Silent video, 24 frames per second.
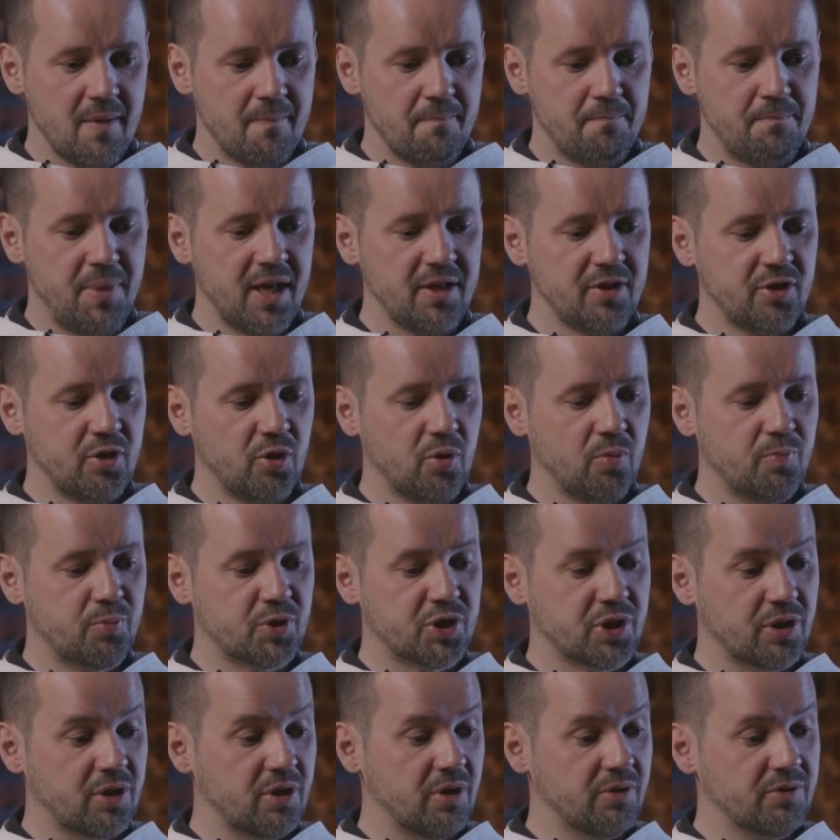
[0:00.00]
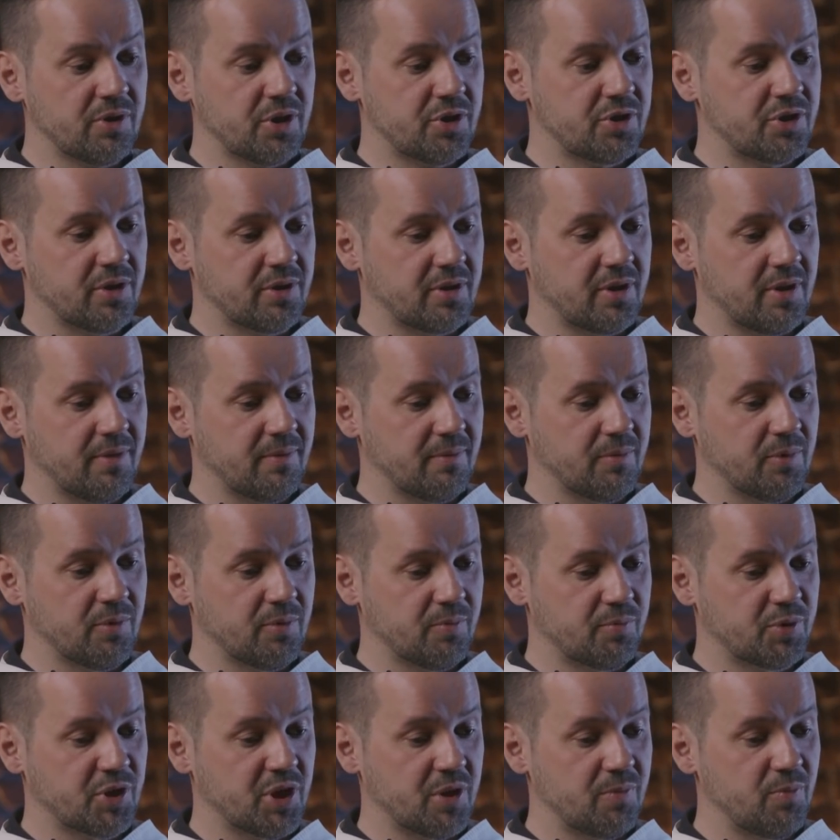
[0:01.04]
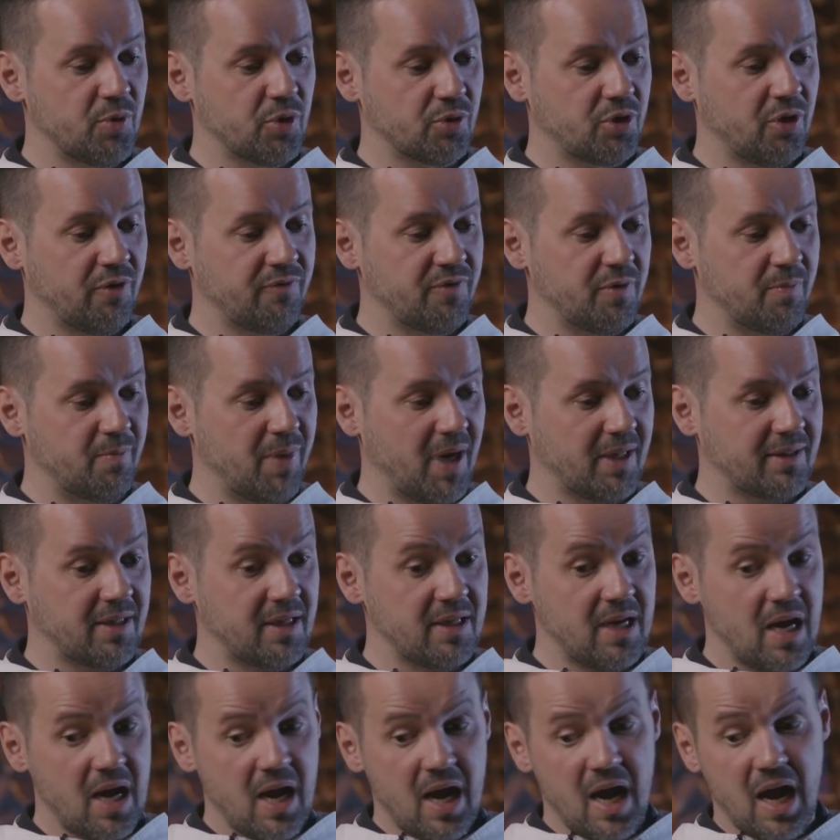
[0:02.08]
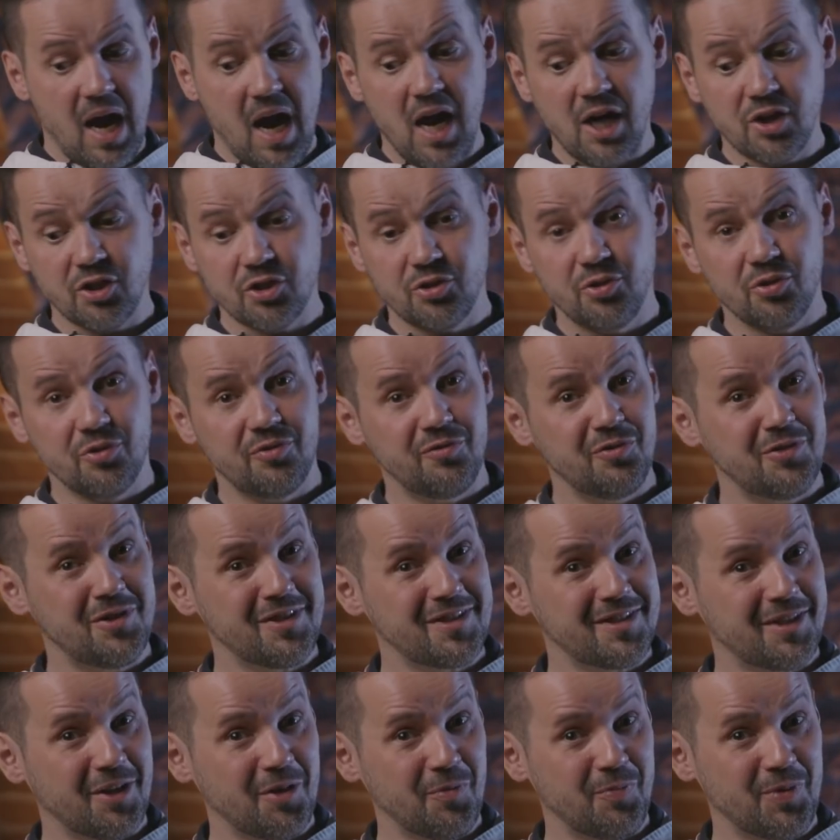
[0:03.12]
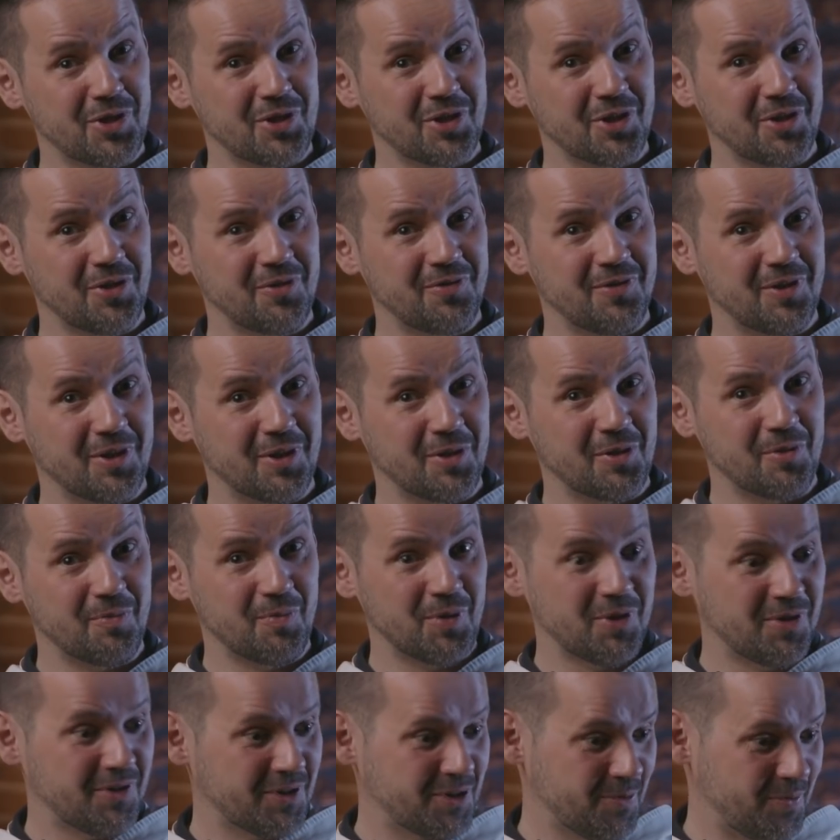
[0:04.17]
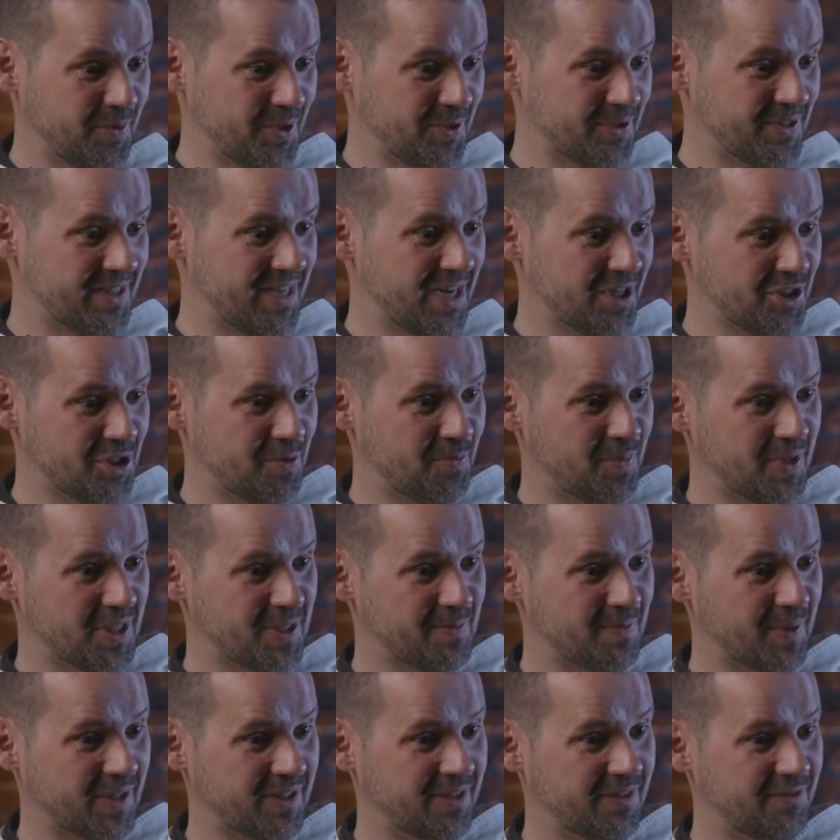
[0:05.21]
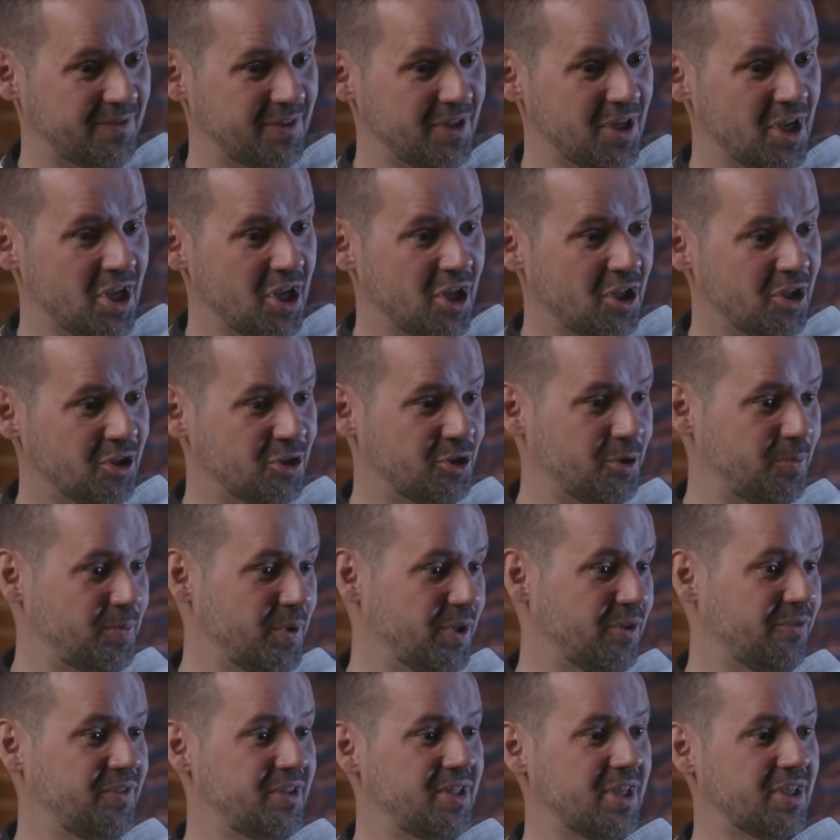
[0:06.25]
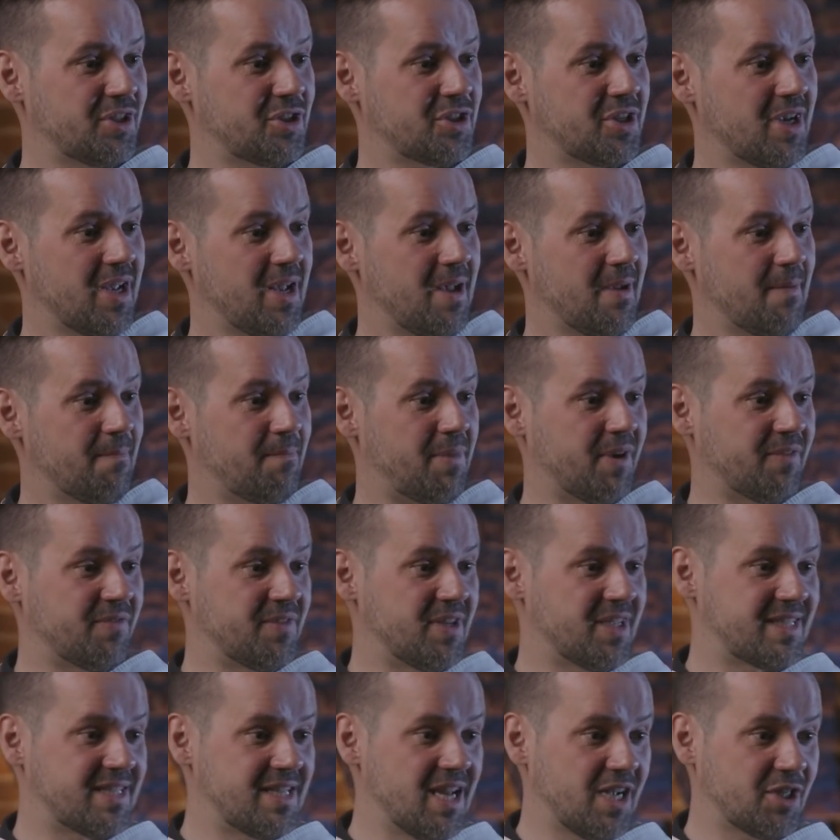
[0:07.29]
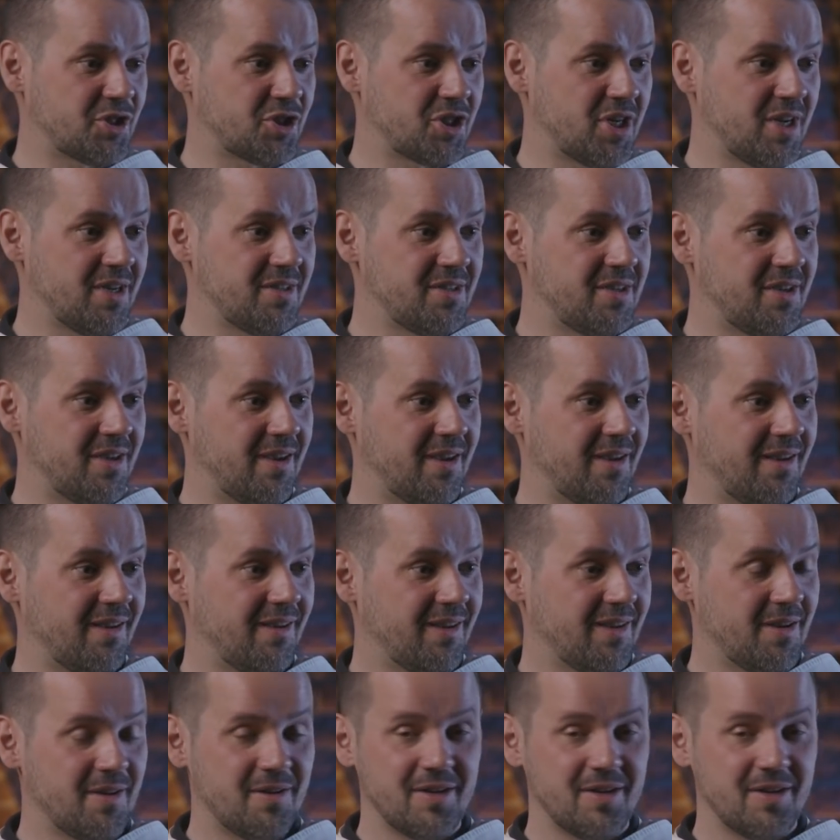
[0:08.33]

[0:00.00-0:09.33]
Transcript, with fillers: będą przyglądać się temu przedmiotowi badań aż do XXI wieku, ponieważ dopiero z naszej perspektywy dopiero widać pewne znaczenie